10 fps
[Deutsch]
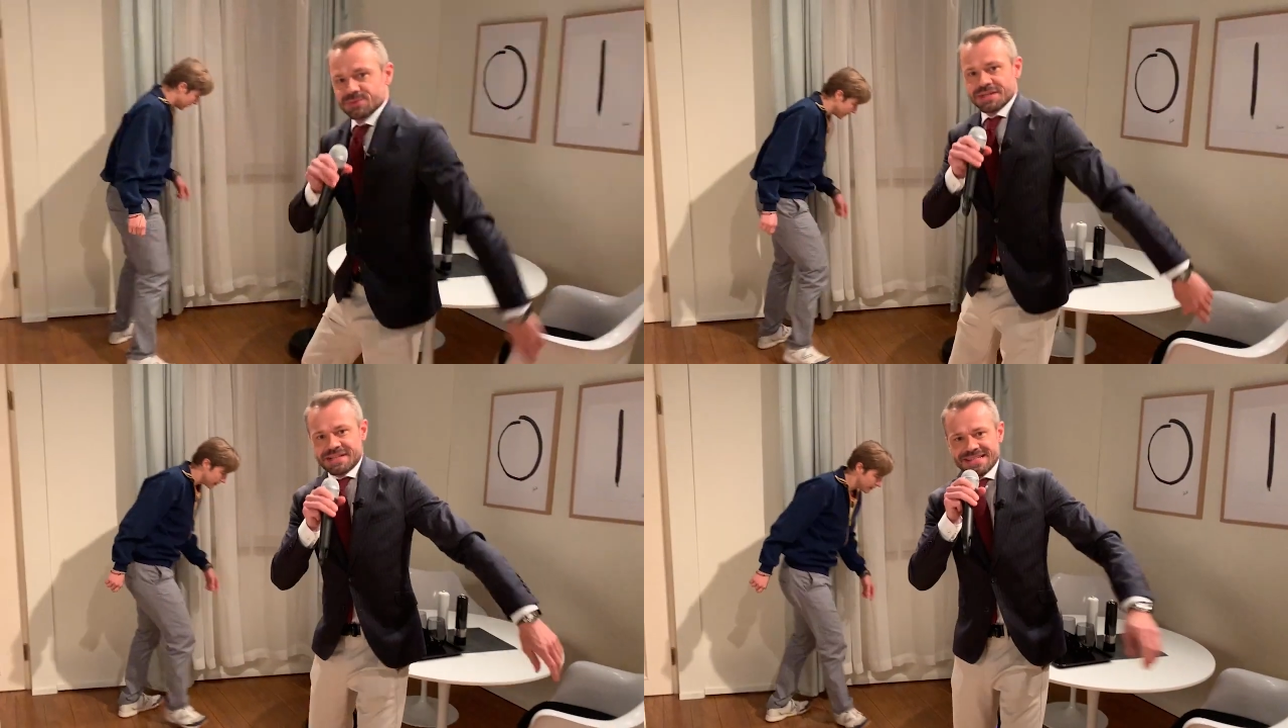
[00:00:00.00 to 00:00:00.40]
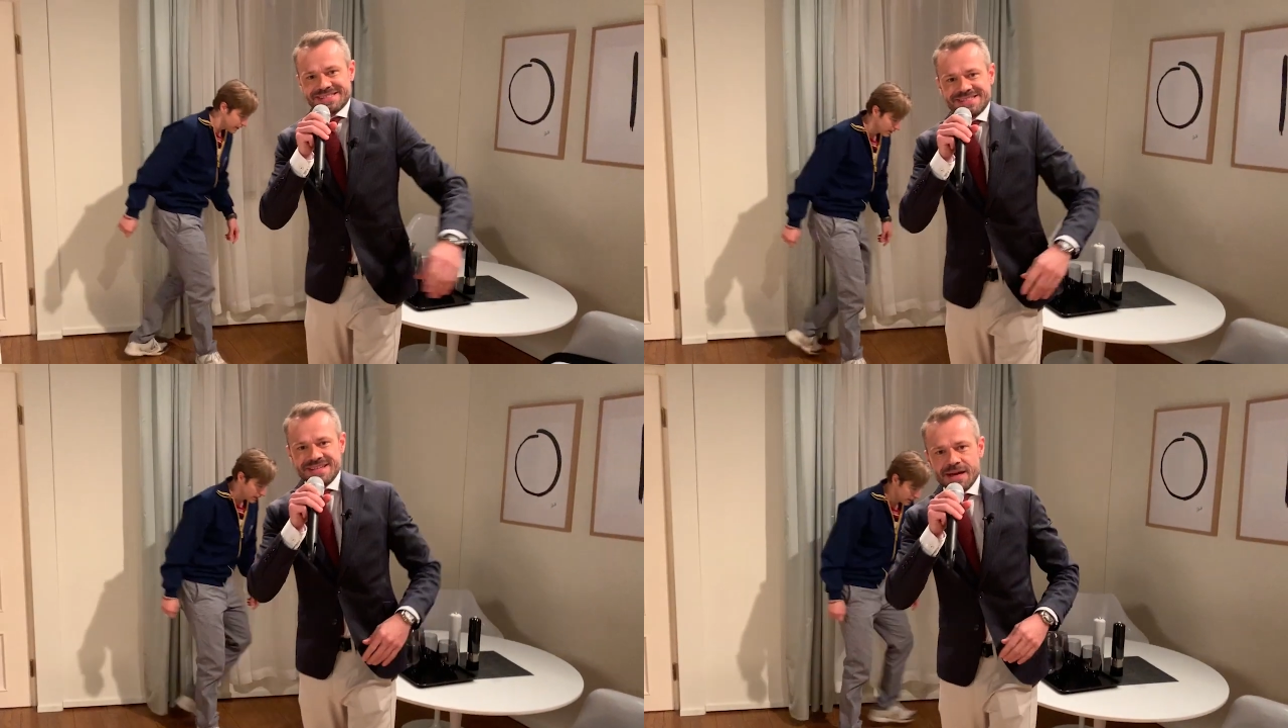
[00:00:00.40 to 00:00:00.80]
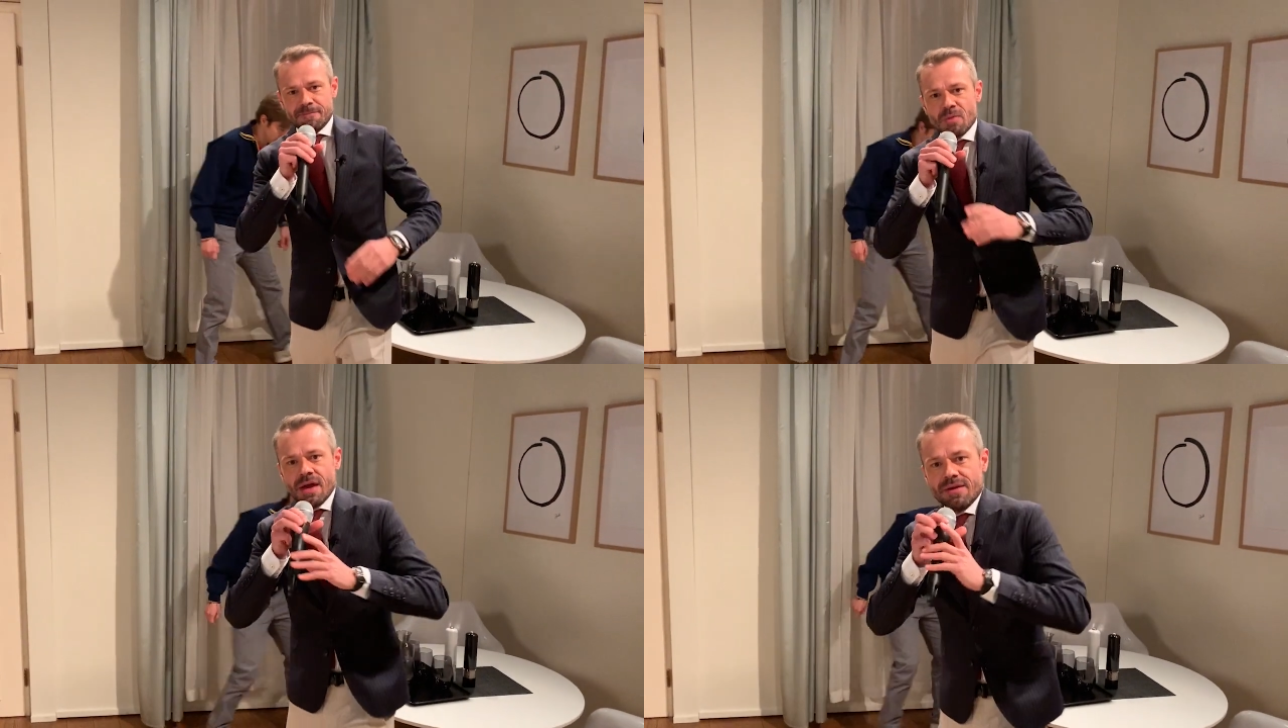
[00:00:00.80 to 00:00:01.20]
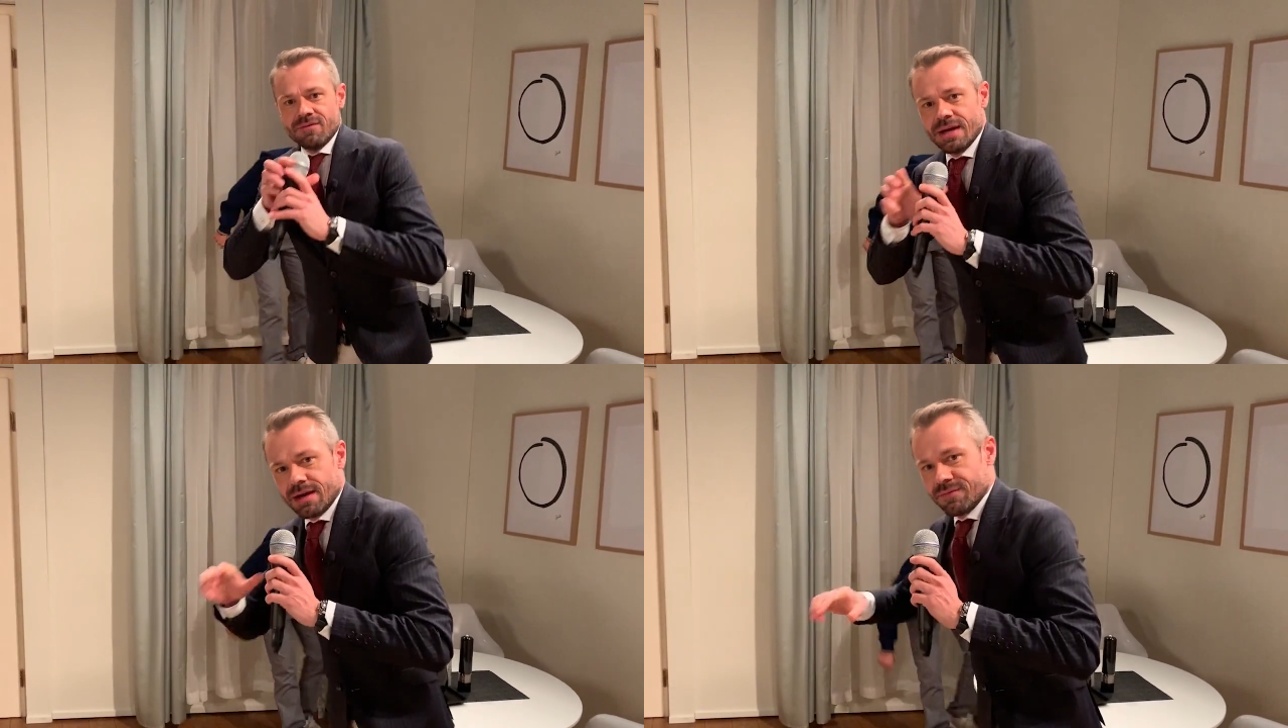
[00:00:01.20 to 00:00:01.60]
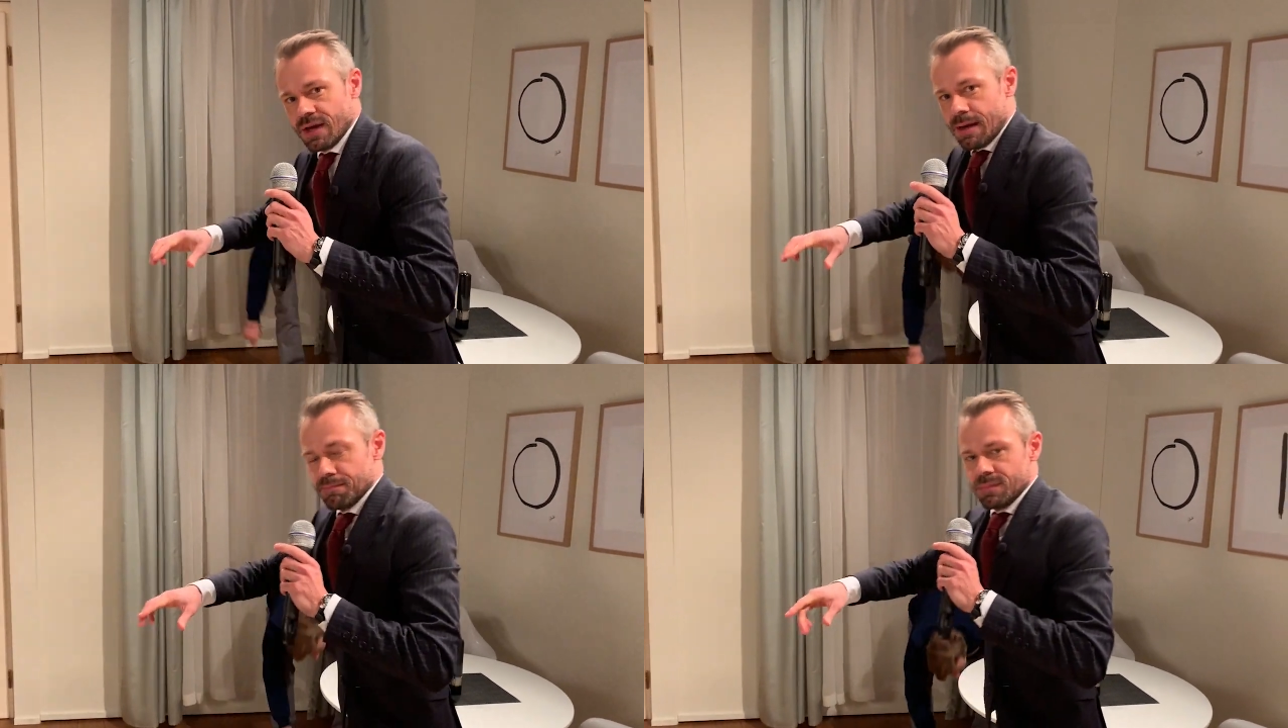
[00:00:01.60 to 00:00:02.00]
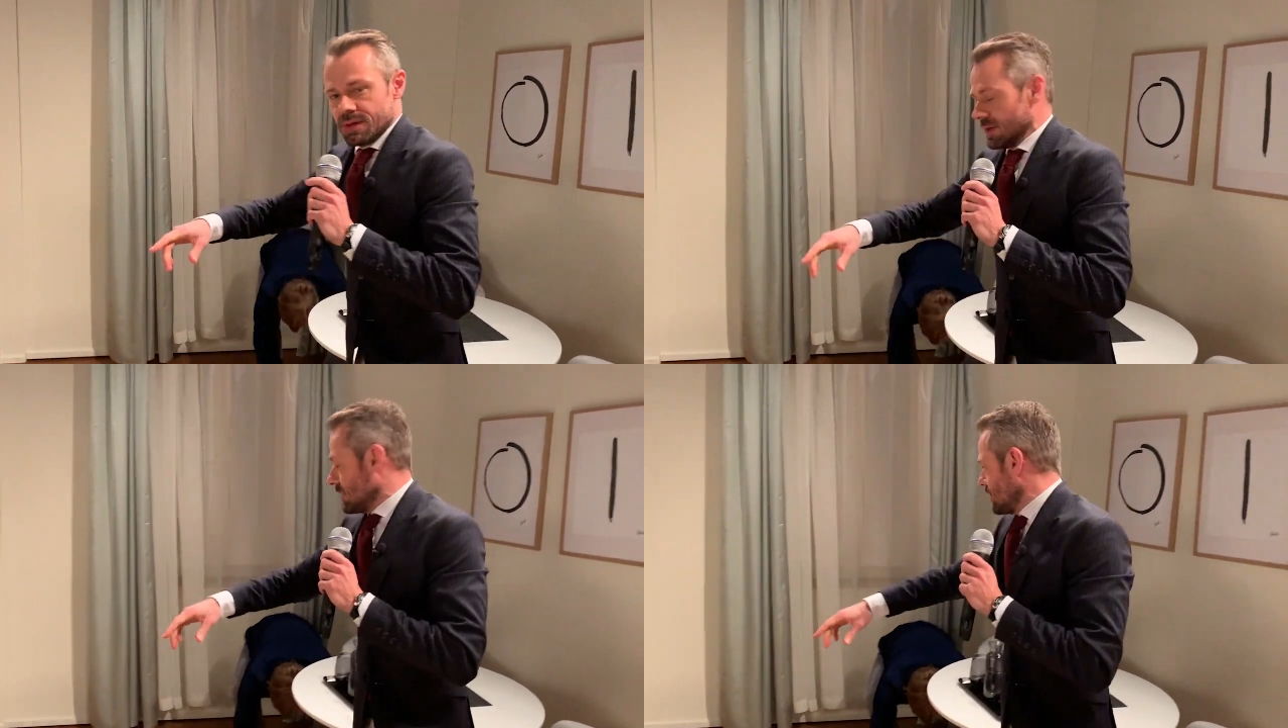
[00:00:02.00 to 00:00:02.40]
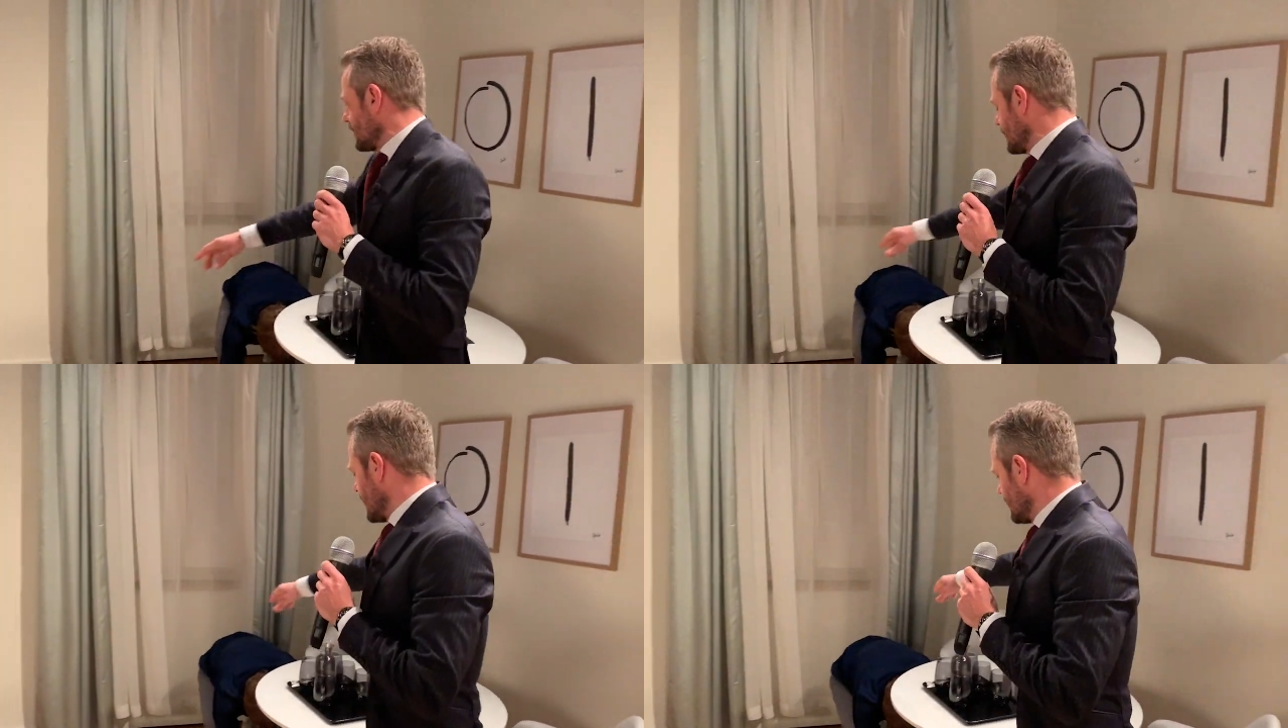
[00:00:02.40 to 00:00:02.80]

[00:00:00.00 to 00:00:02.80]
ist unser Testsieger. Wir, wir haben, äh, der,